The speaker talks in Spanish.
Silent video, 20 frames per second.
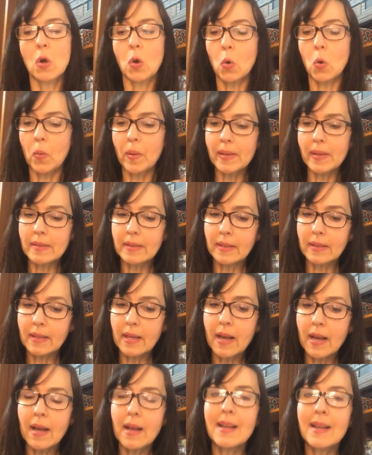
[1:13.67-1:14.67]

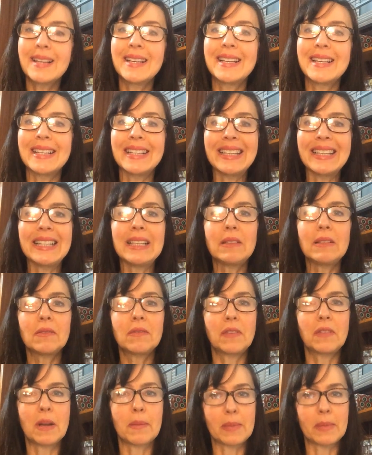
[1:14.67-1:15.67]
obesidad,
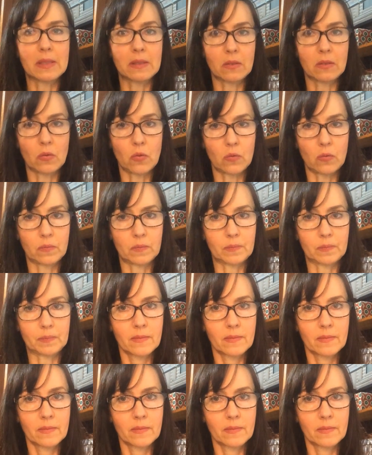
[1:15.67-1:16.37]
inflamación.